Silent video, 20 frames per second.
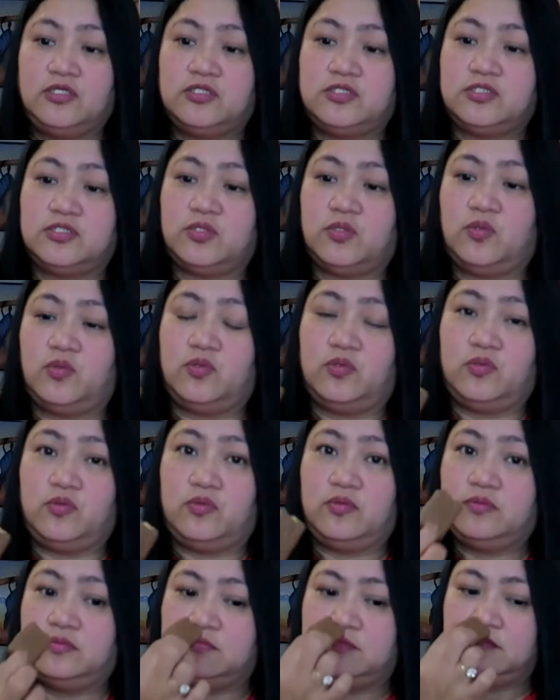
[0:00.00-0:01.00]

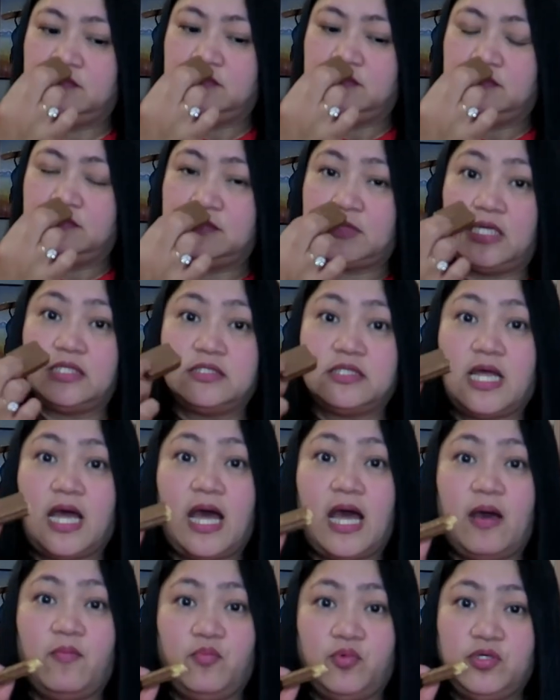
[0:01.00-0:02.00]
So, at
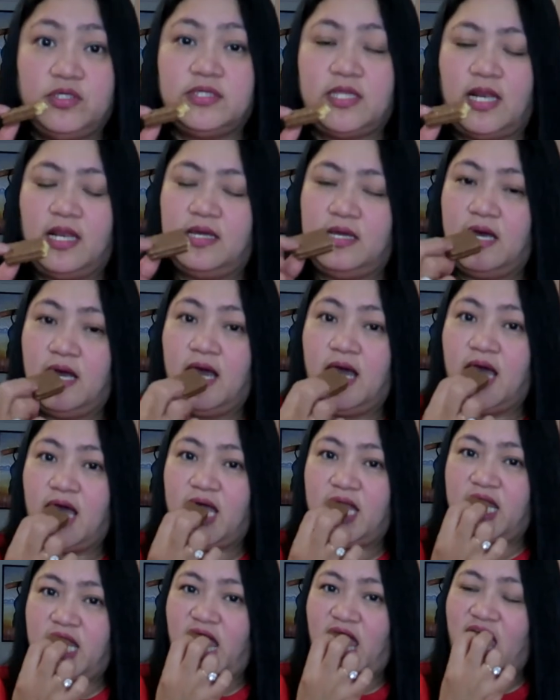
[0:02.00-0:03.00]
amoy talagang
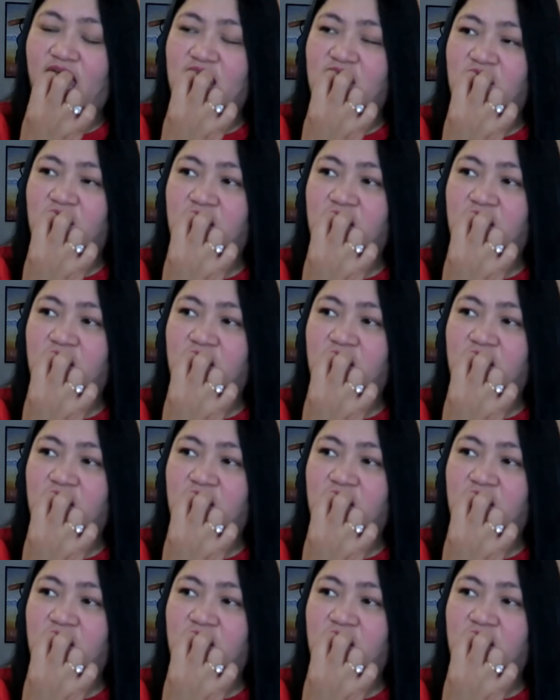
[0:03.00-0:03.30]
honey.